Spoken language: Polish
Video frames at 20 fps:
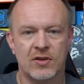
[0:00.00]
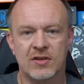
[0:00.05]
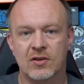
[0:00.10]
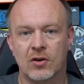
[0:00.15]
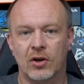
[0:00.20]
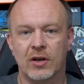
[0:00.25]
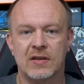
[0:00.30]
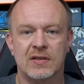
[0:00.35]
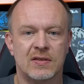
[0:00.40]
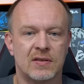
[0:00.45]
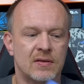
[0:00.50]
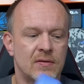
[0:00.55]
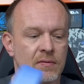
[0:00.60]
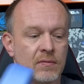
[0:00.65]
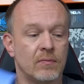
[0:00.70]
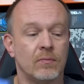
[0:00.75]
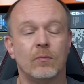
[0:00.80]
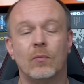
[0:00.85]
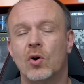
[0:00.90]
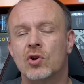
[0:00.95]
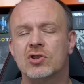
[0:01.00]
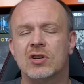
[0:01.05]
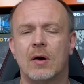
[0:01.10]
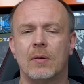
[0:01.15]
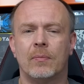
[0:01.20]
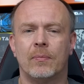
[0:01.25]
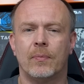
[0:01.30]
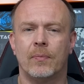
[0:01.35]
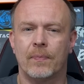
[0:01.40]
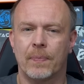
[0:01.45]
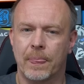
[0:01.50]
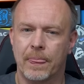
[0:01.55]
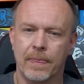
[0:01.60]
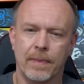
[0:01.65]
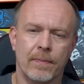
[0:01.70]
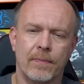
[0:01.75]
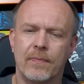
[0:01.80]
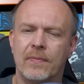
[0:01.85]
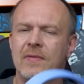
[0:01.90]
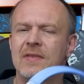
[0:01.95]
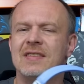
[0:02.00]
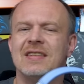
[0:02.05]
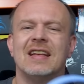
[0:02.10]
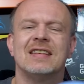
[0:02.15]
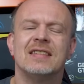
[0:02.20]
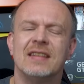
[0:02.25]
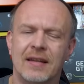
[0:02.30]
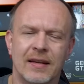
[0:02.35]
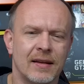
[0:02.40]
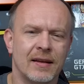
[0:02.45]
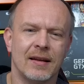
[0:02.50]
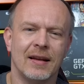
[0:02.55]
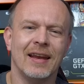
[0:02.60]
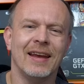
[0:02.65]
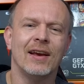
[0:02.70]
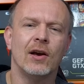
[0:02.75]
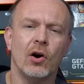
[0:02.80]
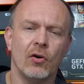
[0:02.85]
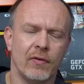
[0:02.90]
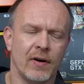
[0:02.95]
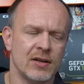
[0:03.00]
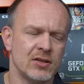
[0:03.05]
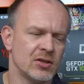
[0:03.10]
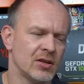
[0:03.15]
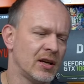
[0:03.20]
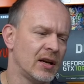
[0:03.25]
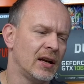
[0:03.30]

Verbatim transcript: Wszystko jest można zrecyklingować.